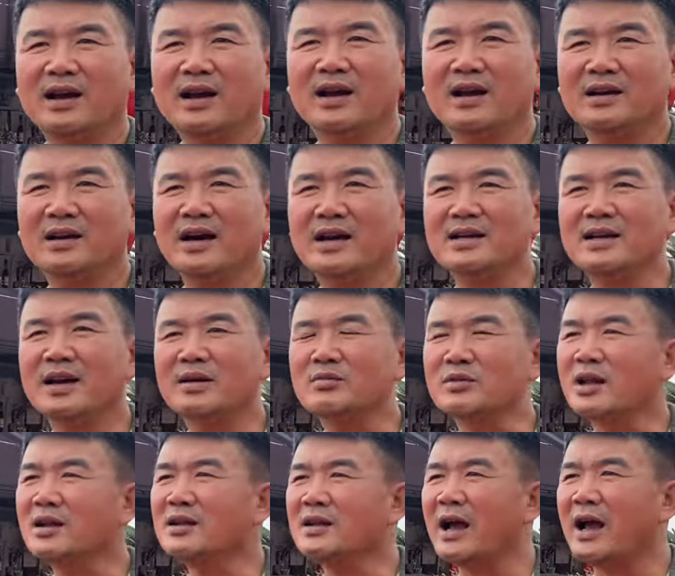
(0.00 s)
À, anh em
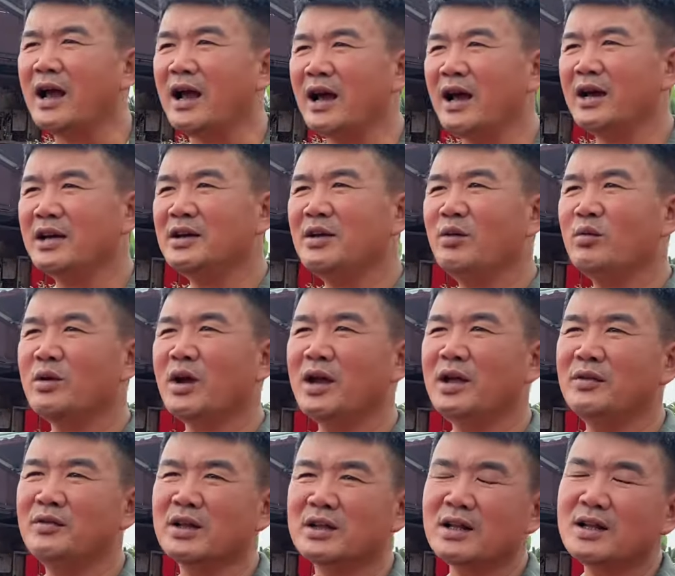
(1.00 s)
tất cả yêu
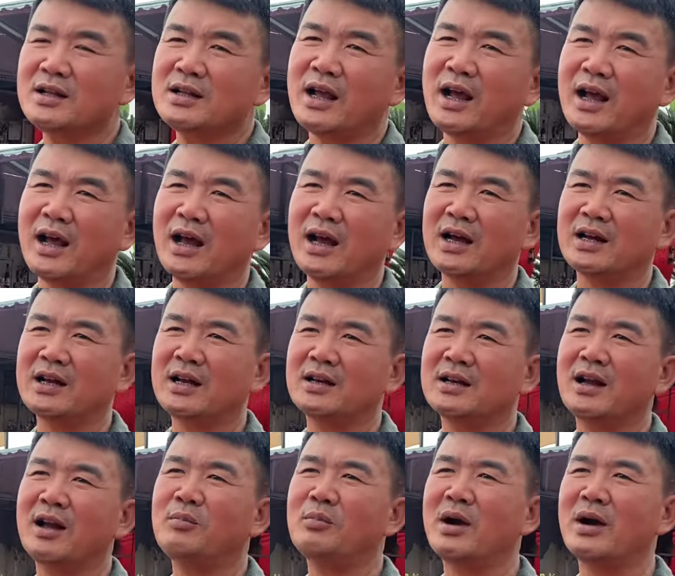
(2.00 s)
cây và tất cả các
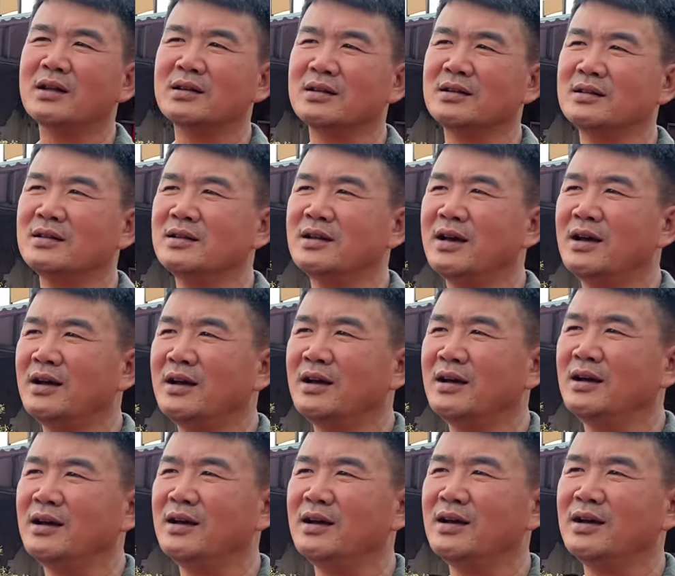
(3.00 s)
các bạn
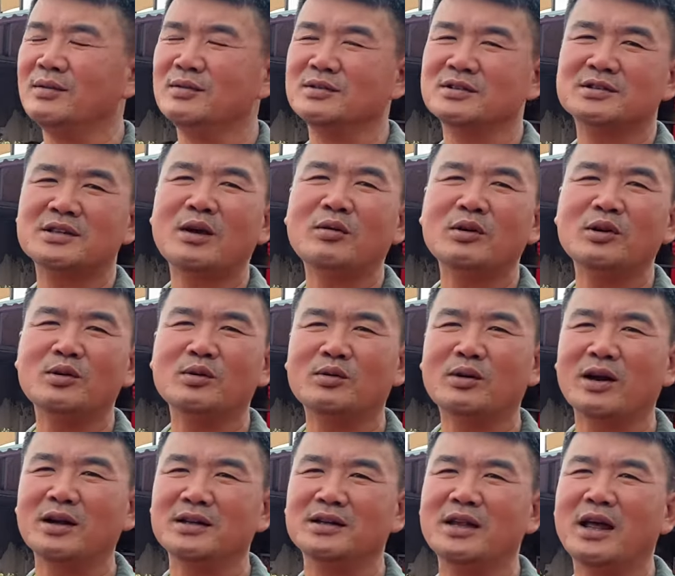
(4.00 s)
à, giao lưu
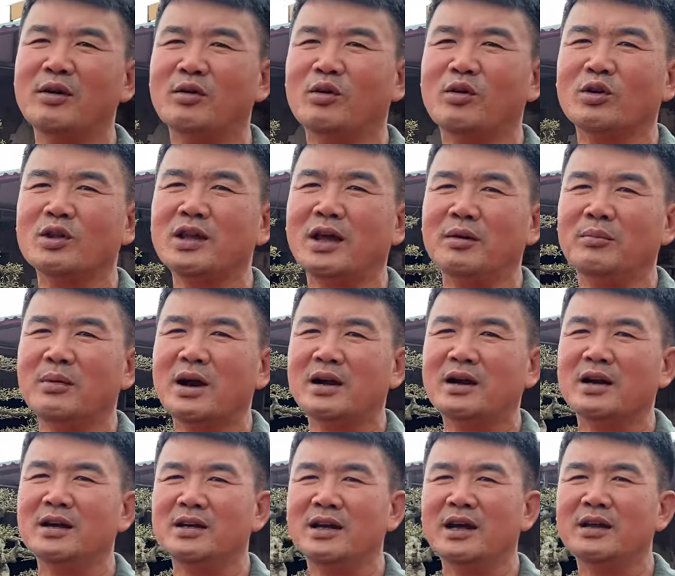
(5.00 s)
cây đều có thể mang
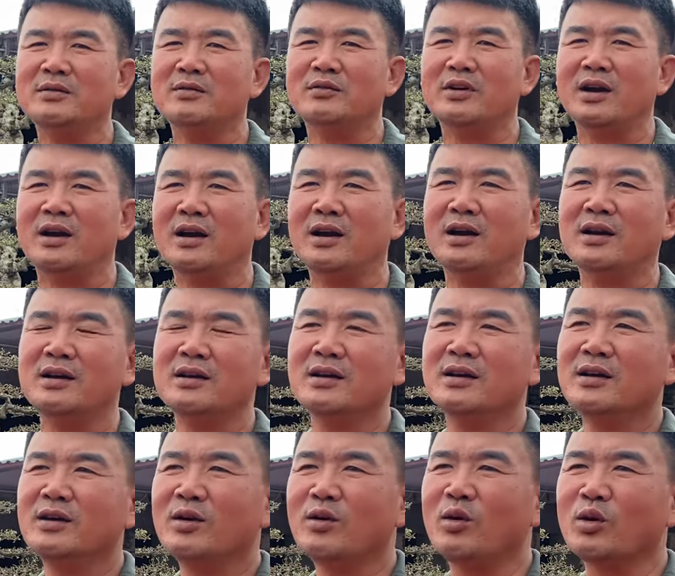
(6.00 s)
cây đến và
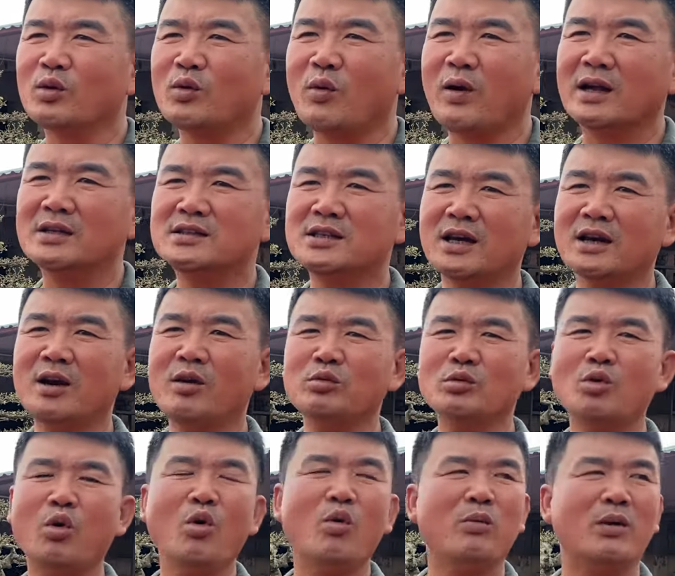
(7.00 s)
hội quán sẽ không
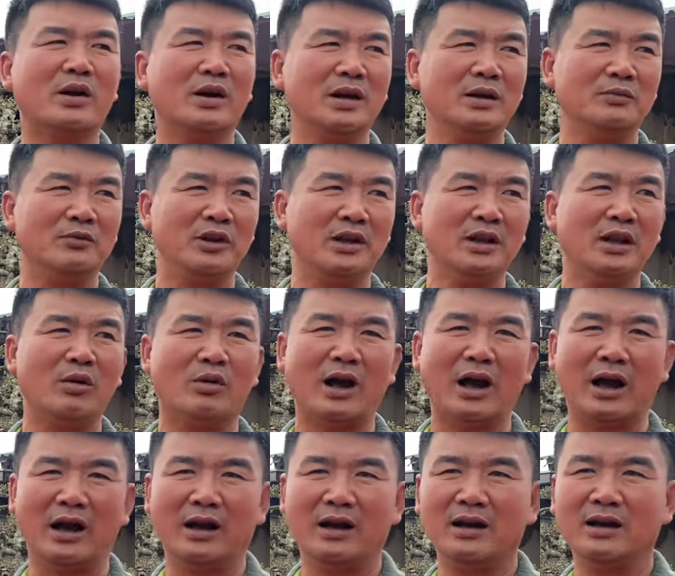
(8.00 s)
thu một kinh phí nào
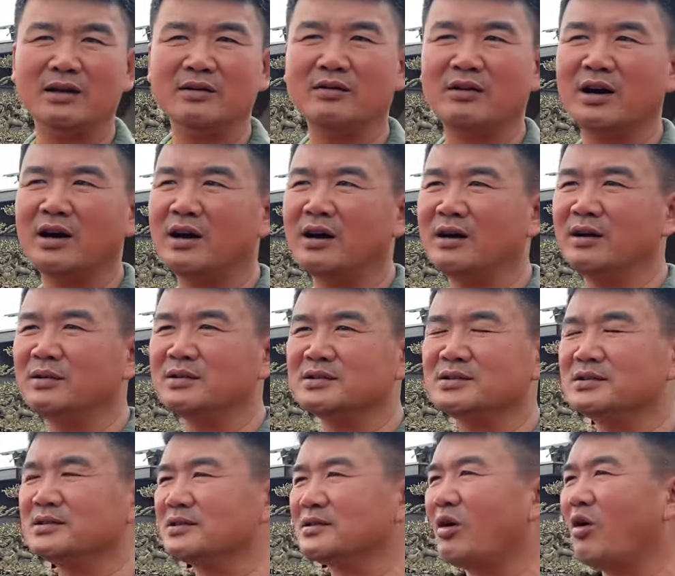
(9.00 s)
cả và
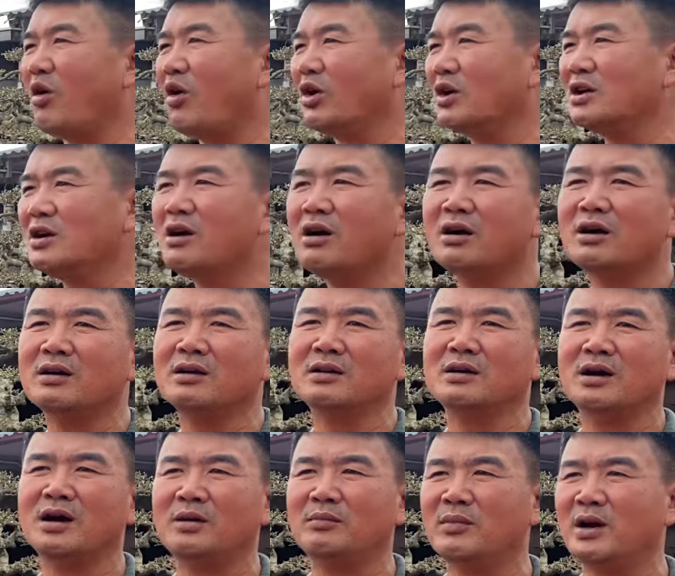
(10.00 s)
có nước
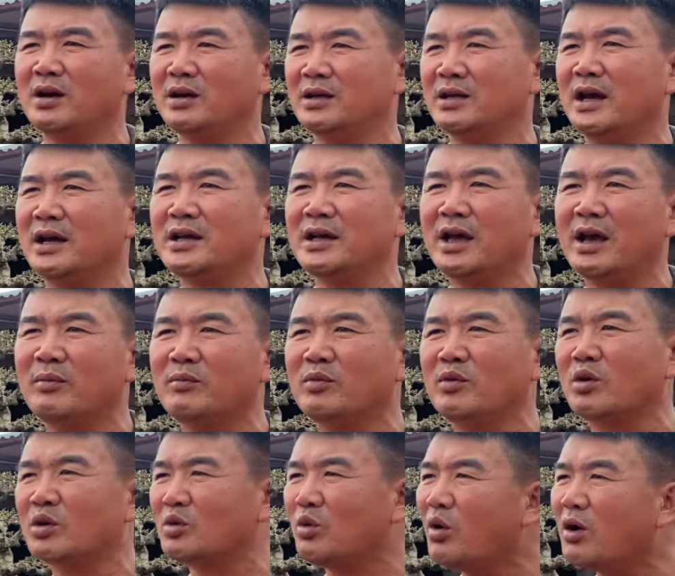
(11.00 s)
à, mời anh em
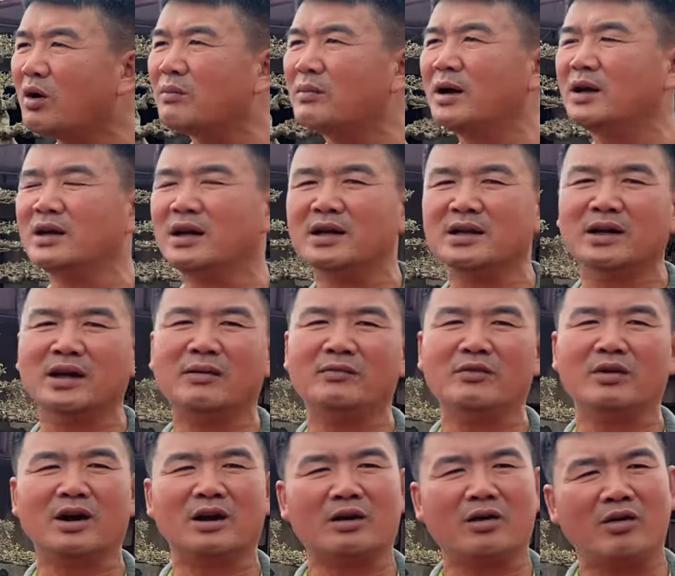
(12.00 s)
có thuốc mời anh em
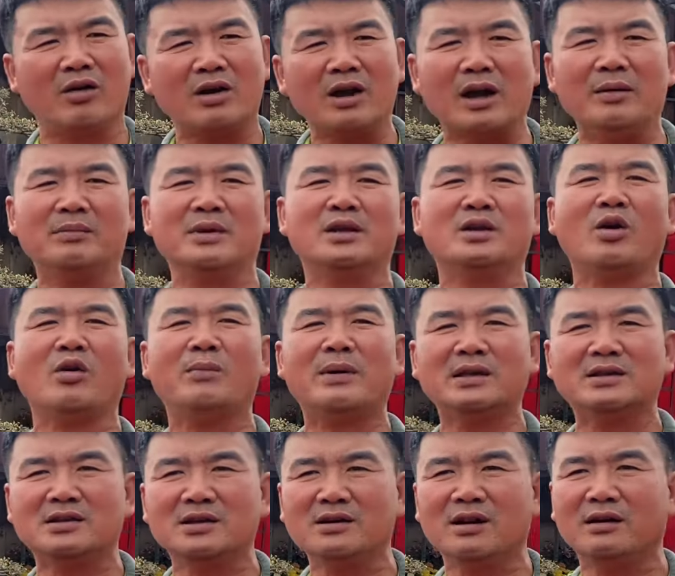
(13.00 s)
và có cả mì tôm
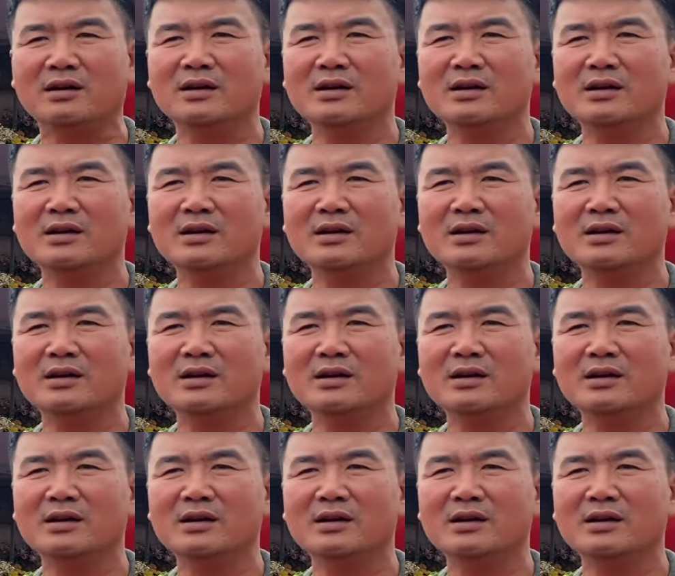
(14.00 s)
ăn trưa